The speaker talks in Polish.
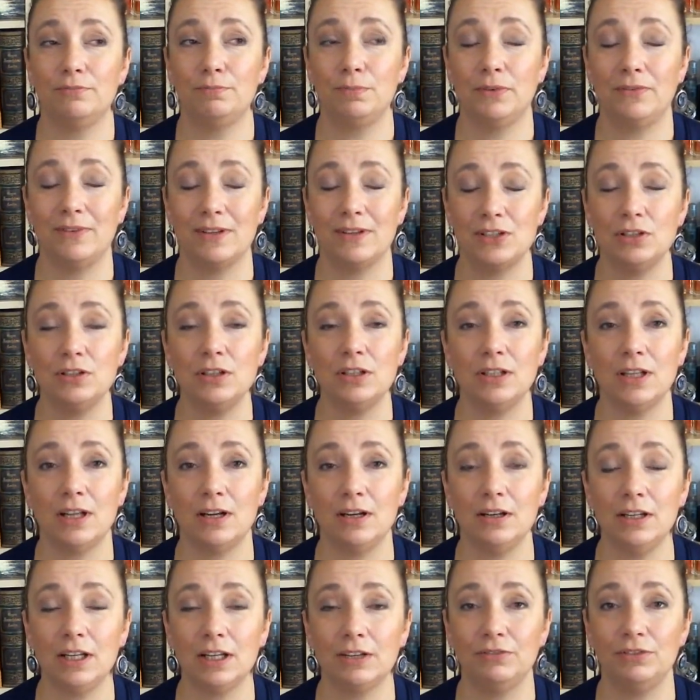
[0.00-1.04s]
wprowadzone
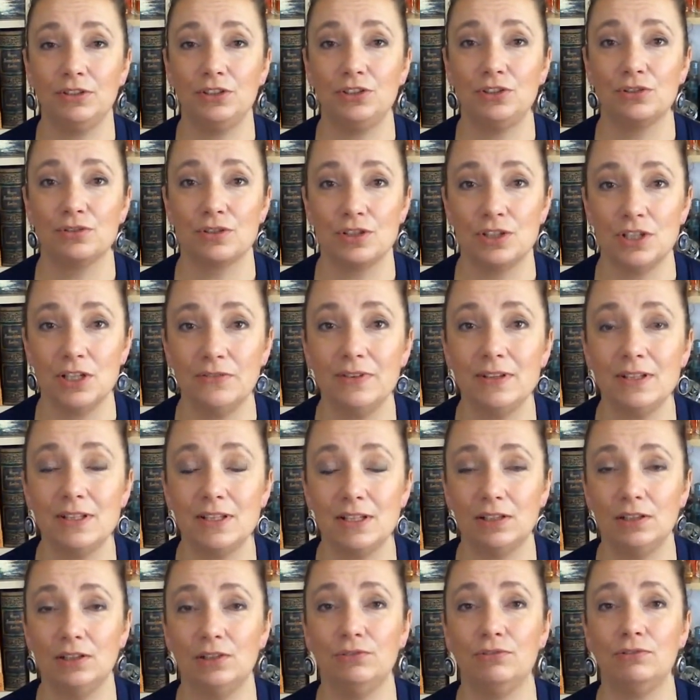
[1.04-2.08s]
na rynek w
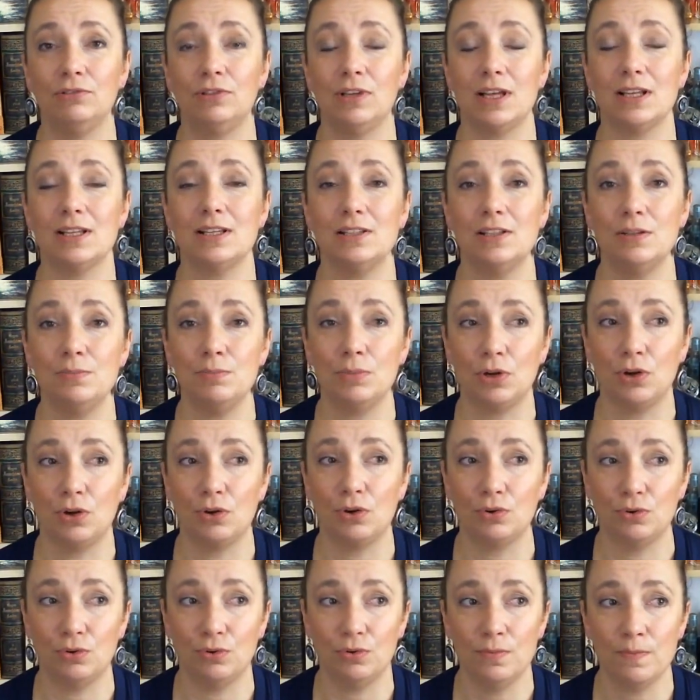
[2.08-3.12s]
1912
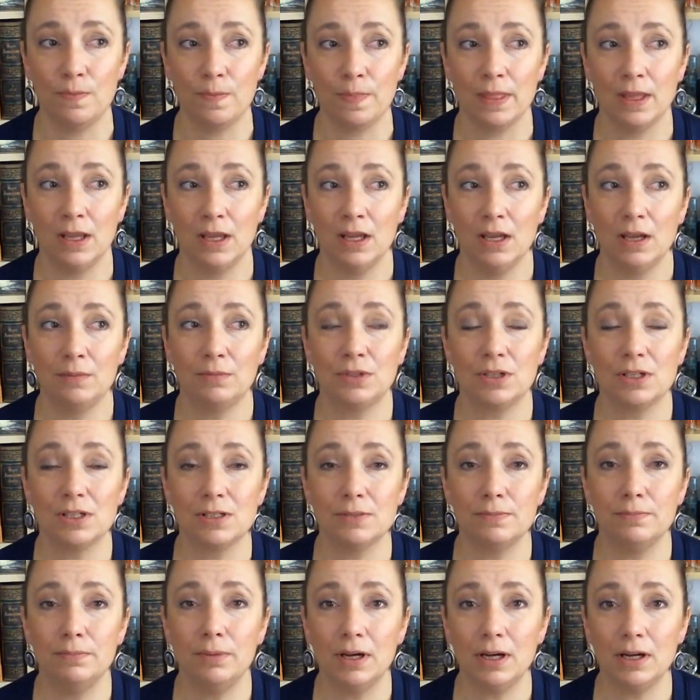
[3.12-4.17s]
roku
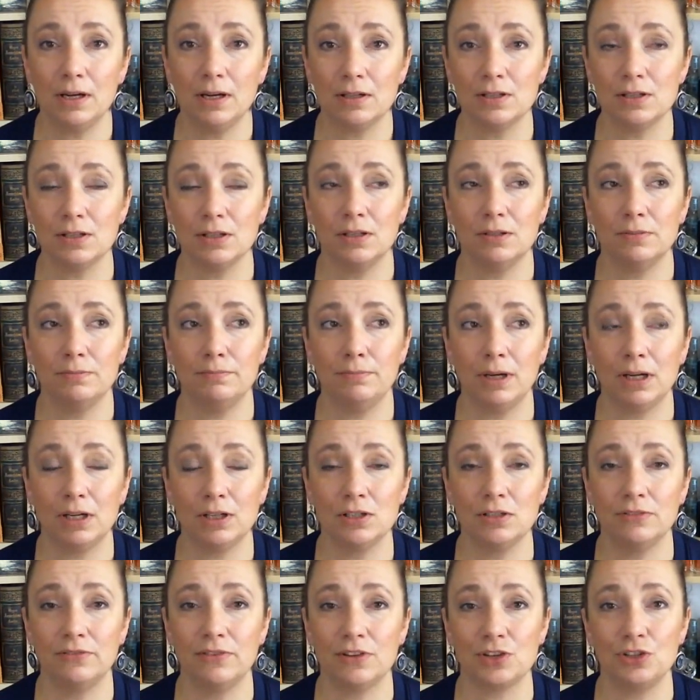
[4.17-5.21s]
przez bardzo,
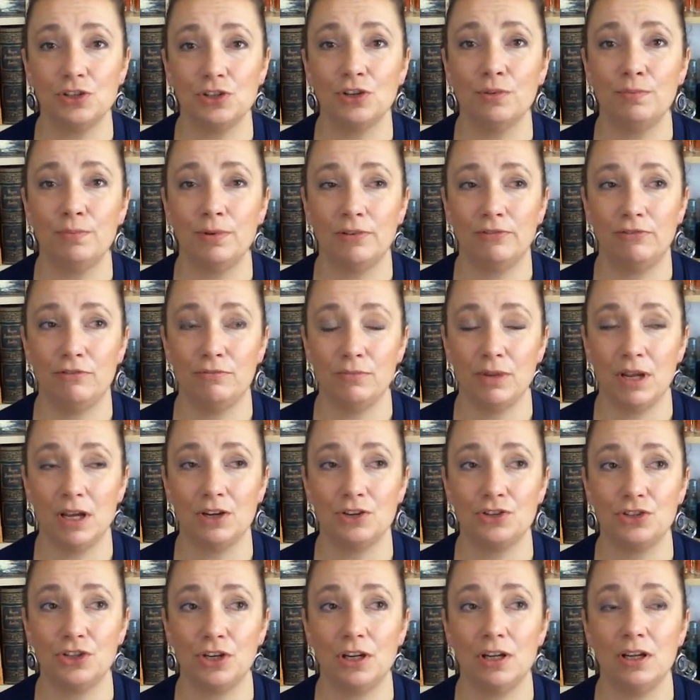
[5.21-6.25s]
bardzo ważnego
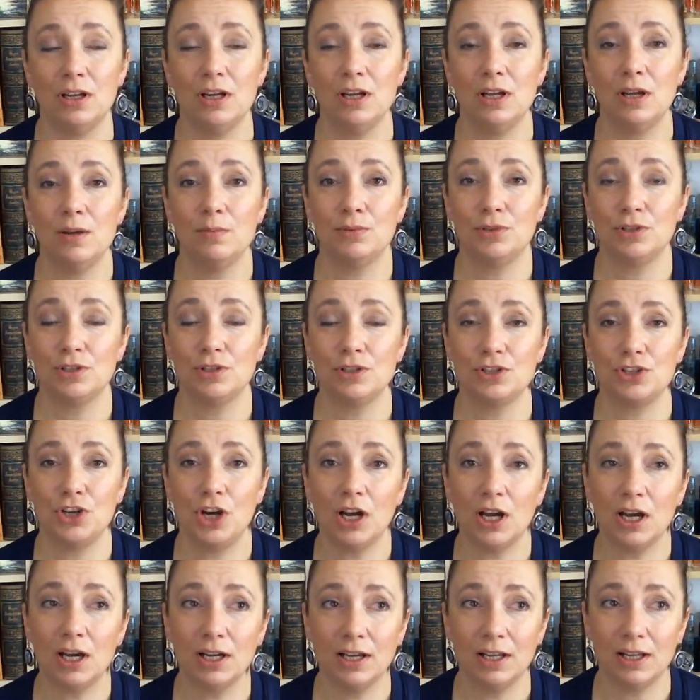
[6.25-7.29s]
perfumiarza, przez
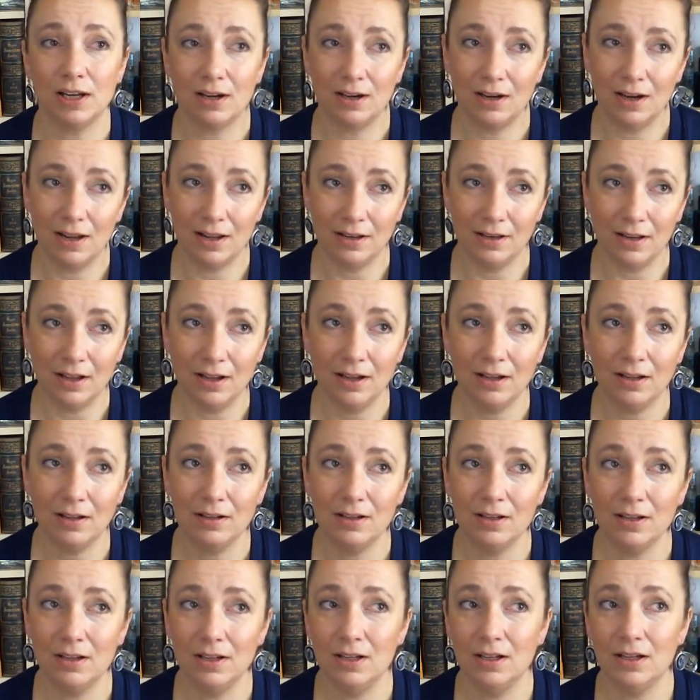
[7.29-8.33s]
Jacques'a Gerlena,
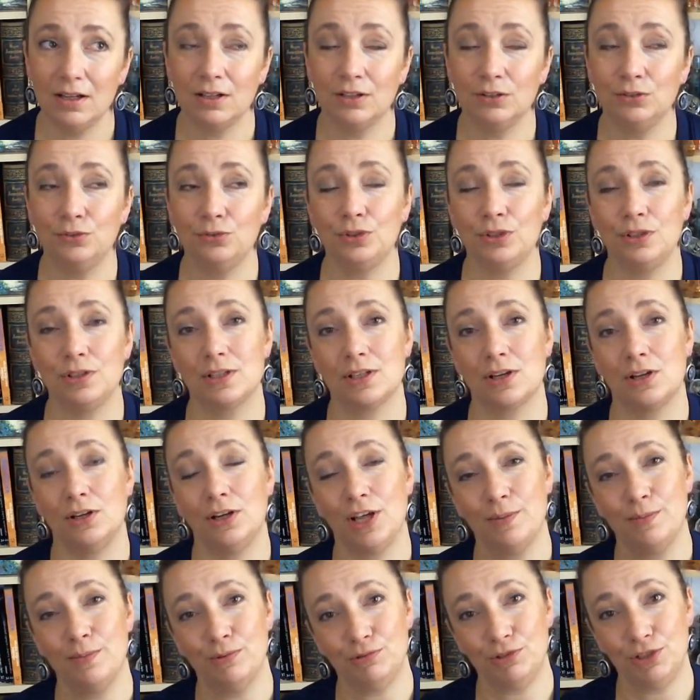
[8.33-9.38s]
który z
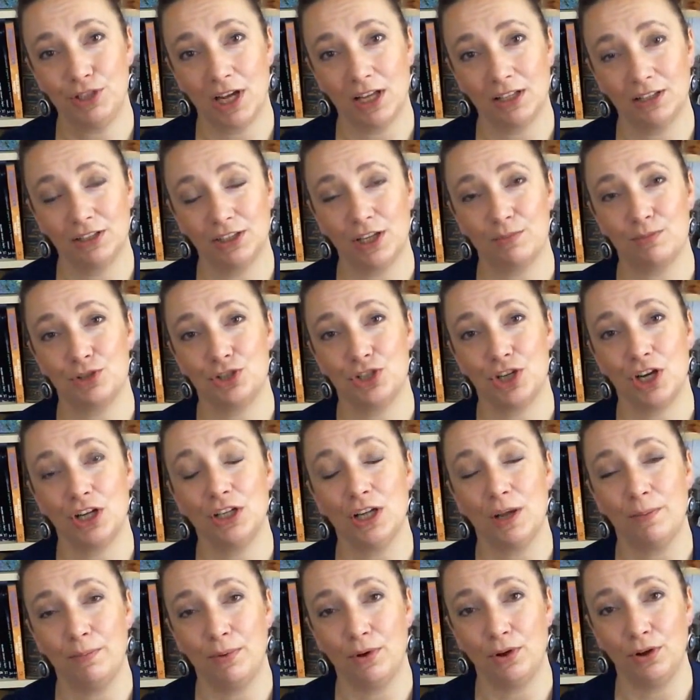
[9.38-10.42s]
kolei był dziadkiem
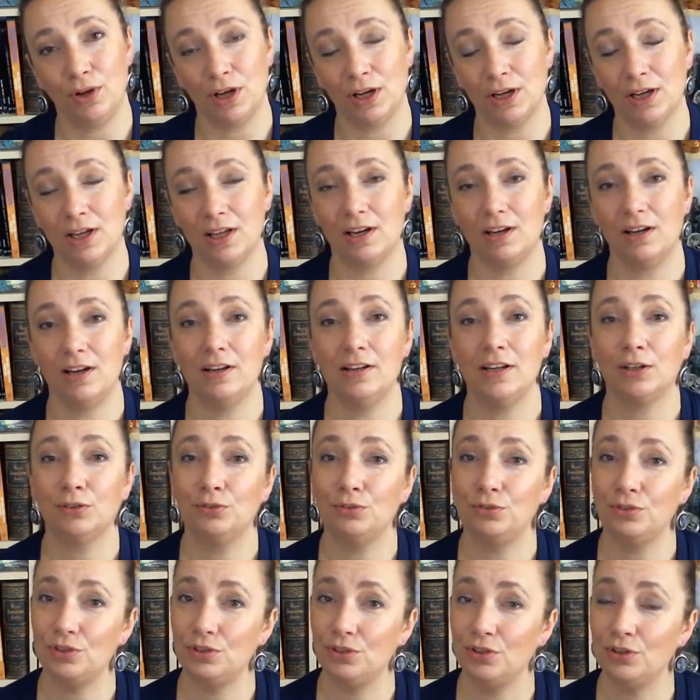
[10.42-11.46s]
Żana Paula Gerlena,
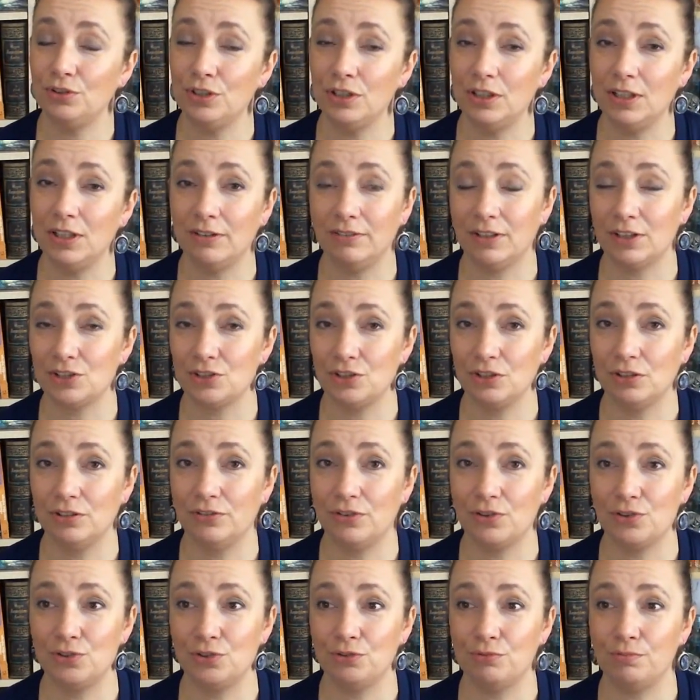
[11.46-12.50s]
który do niedawna jeszcze
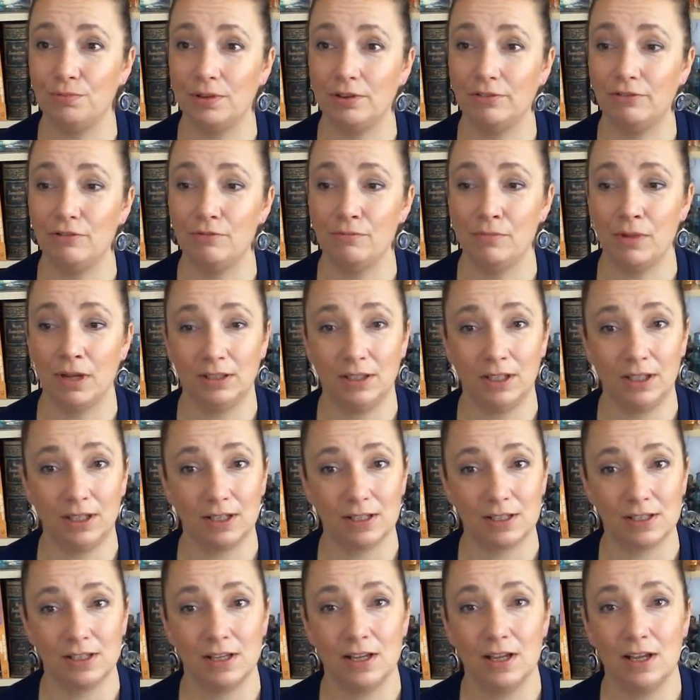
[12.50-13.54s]
tworzył perfumy, a
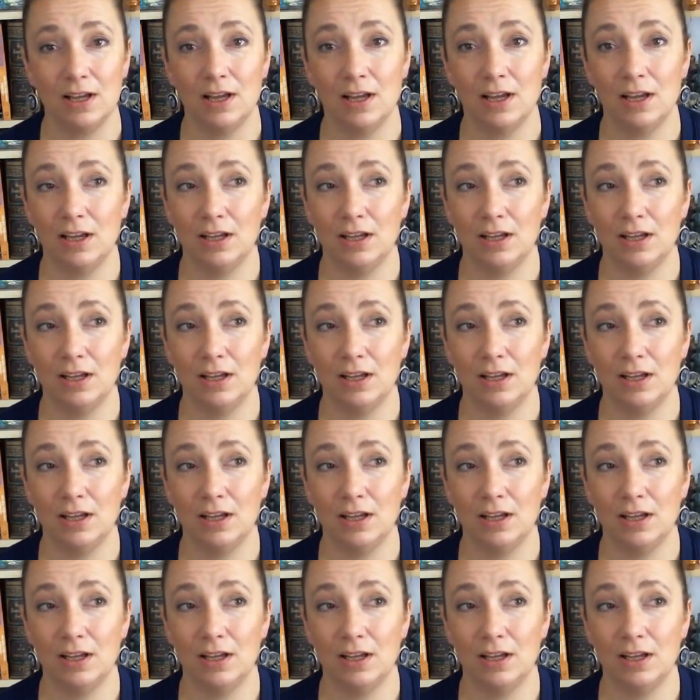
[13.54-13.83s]
teraz e,